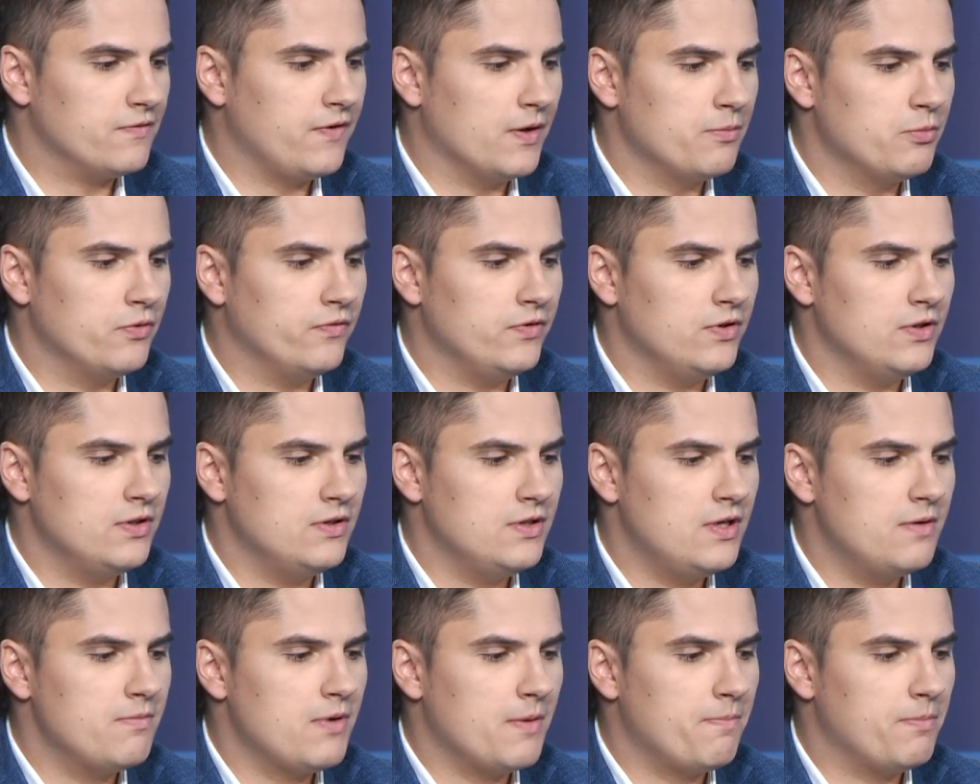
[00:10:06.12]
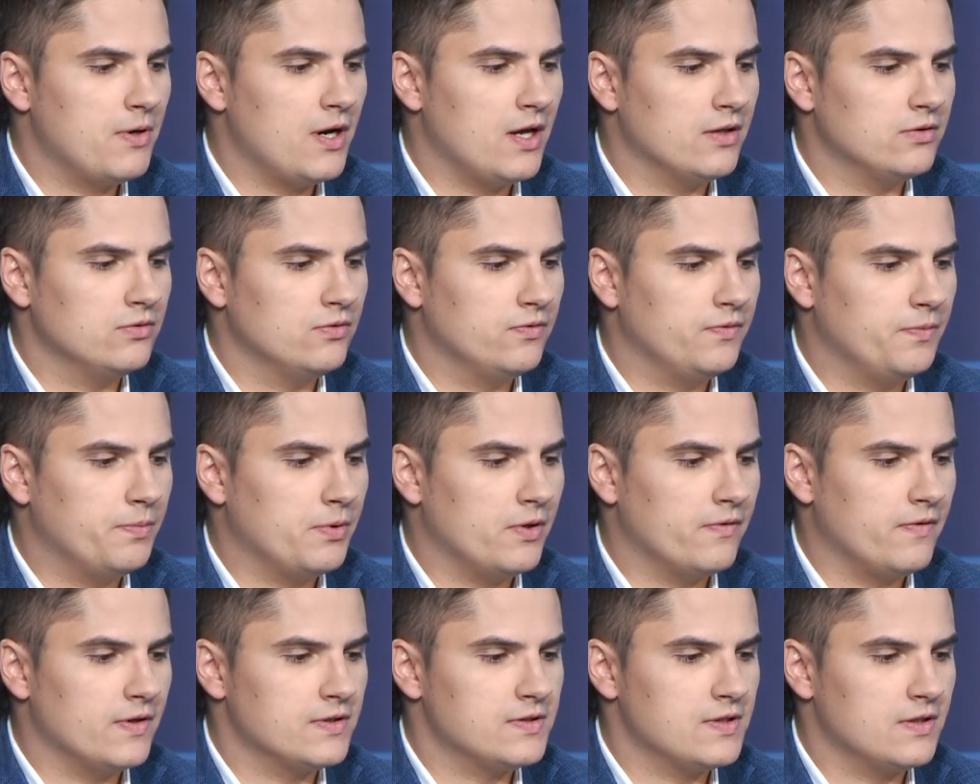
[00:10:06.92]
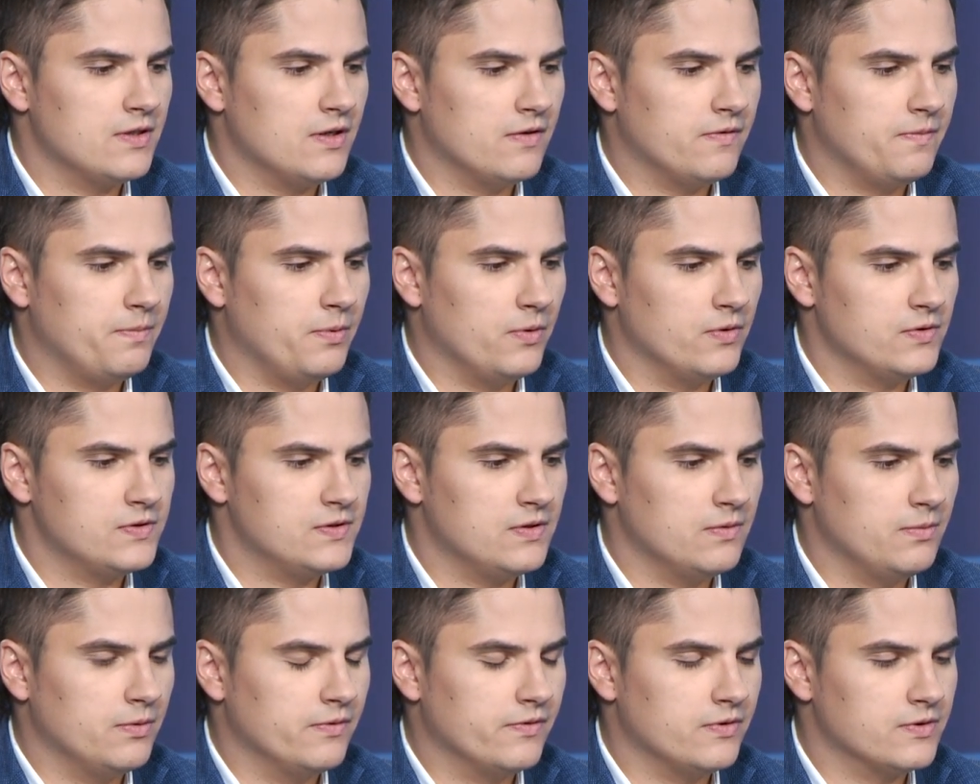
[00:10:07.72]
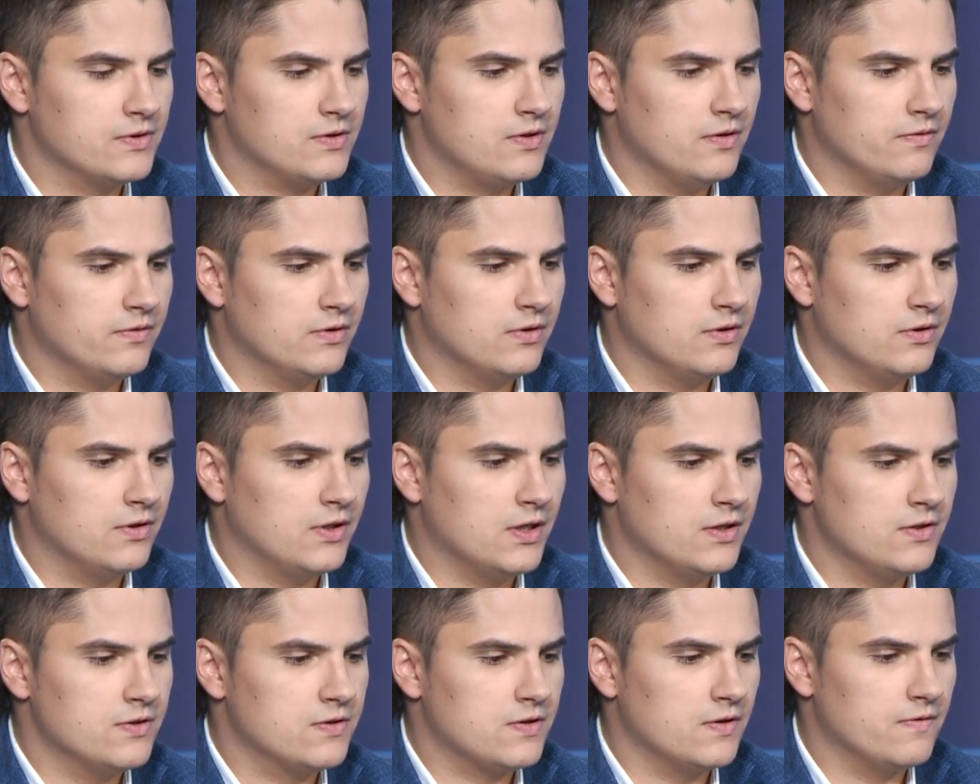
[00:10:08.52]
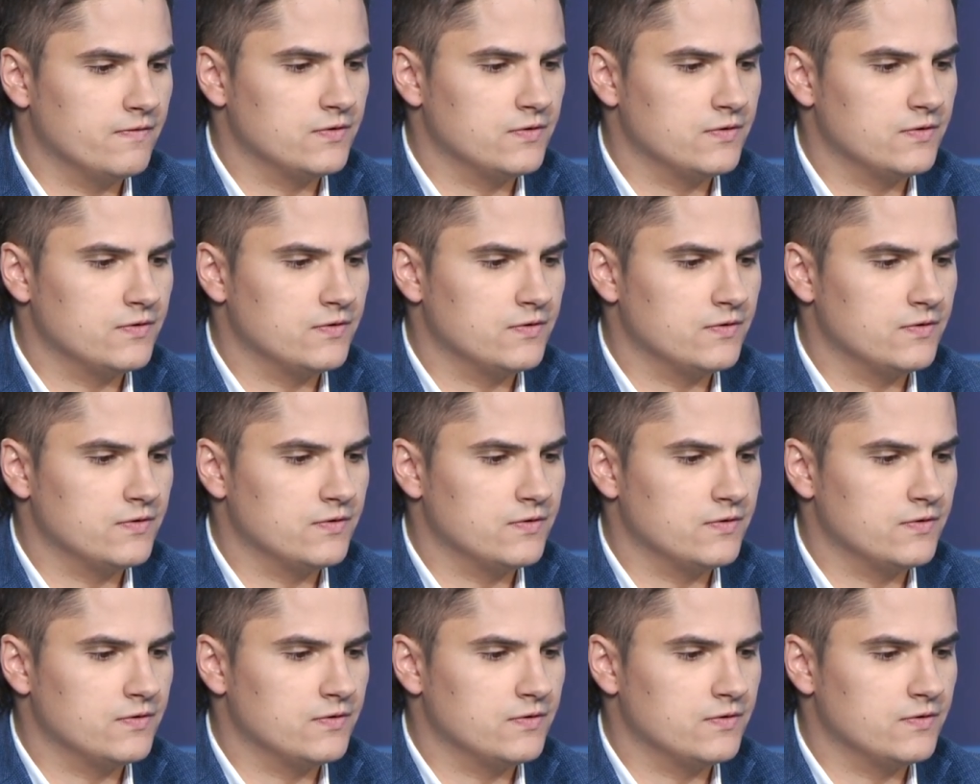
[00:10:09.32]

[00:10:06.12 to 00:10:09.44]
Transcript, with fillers: Moskwa mówi, nie ma planu wprowadzenia w Polsce obowiązkowych ograniczeń